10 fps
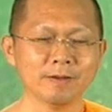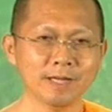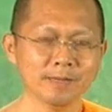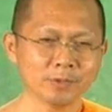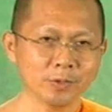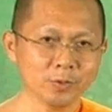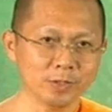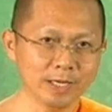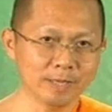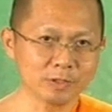เริ่มต้นค
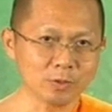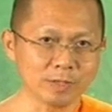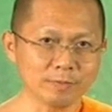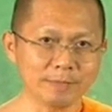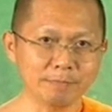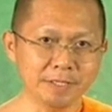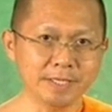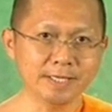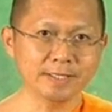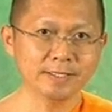นที่เริ่มประสบความสำเร็จมี
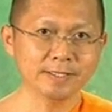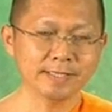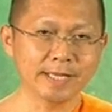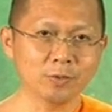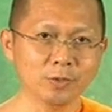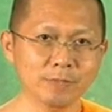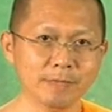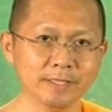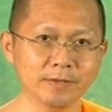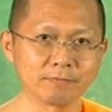เยอะแต่คนที่
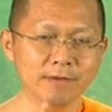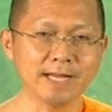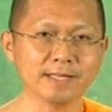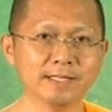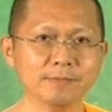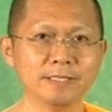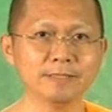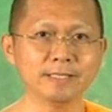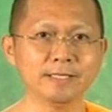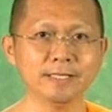ไปถึงฝั่งคือเป็น
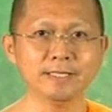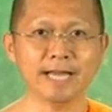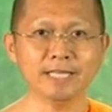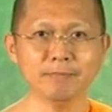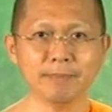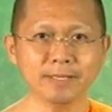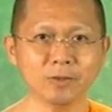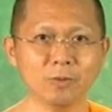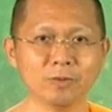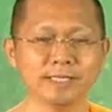เศรษฐีใหญ่ที่มั่น
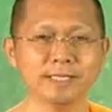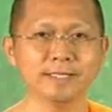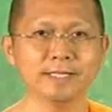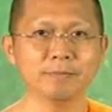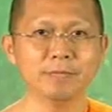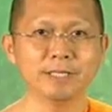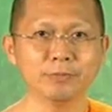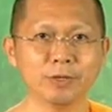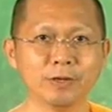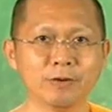คงได้จริงๆเนี่ยมี
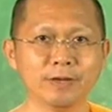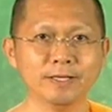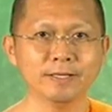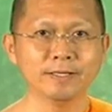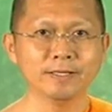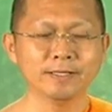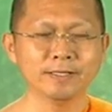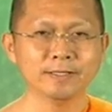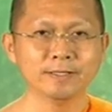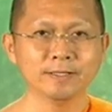จำนวนน้อย
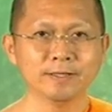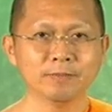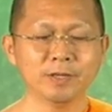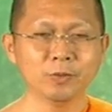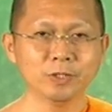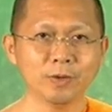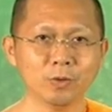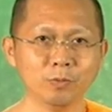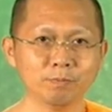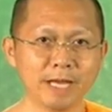มาดูที่
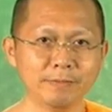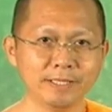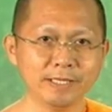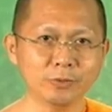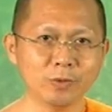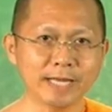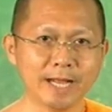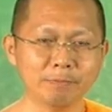ว่าคนไปไม่ถึงดวงดา